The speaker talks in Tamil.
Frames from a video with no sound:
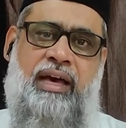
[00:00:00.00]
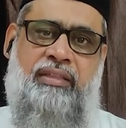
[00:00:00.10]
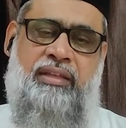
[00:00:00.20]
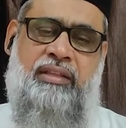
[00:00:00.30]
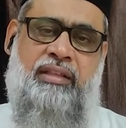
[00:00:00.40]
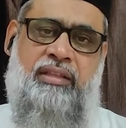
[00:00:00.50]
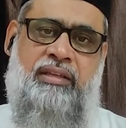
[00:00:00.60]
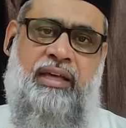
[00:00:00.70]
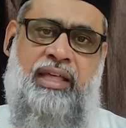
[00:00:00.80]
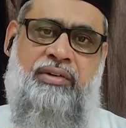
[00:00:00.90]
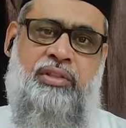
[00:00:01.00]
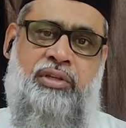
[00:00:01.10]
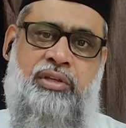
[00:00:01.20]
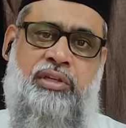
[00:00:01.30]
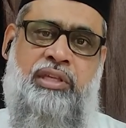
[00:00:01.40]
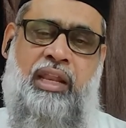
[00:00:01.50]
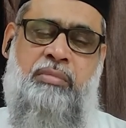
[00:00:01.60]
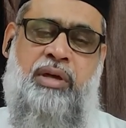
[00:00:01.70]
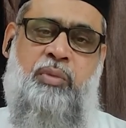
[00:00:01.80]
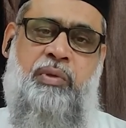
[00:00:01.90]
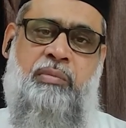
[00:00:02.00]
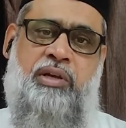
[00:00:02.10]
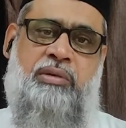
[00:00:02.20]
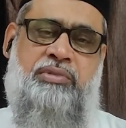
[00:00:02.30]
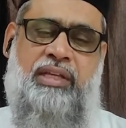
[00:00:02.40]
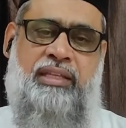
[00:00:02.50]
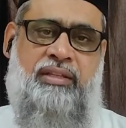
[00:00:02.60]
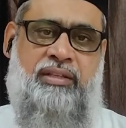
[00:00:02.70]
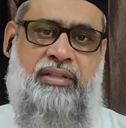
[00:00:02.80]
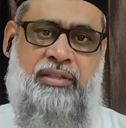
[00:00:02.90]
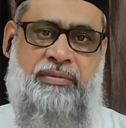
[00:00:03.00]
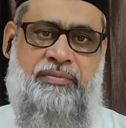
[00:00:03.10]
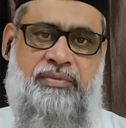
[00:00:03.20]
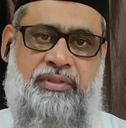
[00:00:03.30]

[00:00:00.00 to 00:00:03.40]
அது இருந்தது அதாவது இறை மறுப்பின் பக்கம் சாய்ந்திருந்தது